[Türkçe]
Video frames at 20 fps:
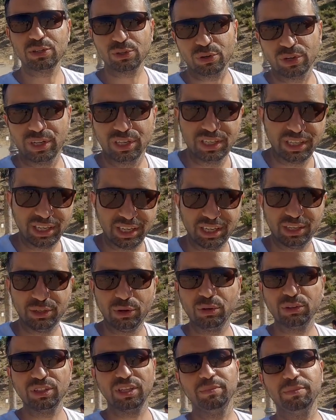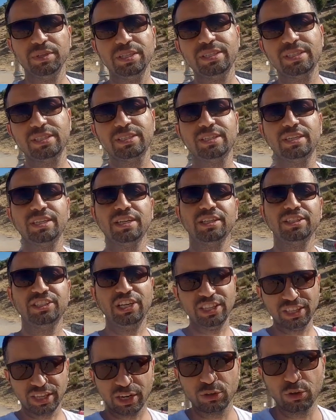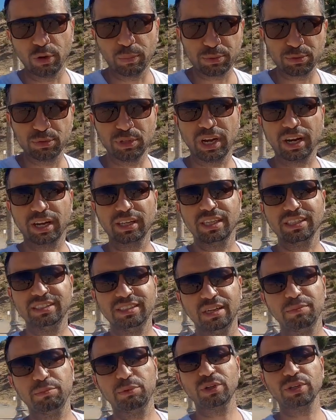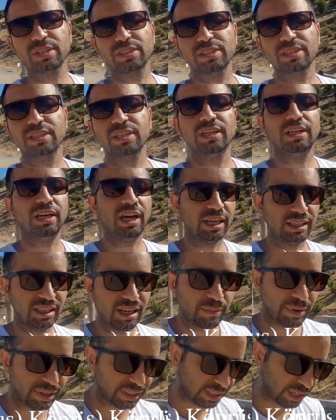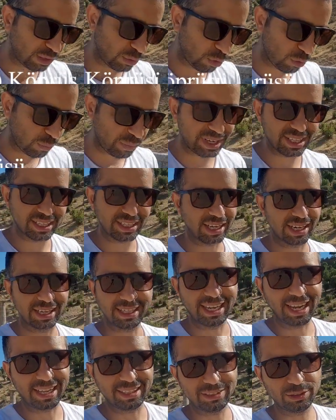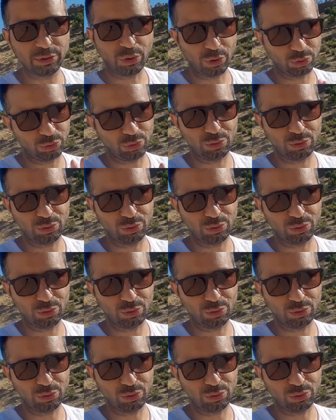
bir sonraki noktamız Cendere Köprüsü arkadaşlar. Burası Adıyaman'da görmeniz gereken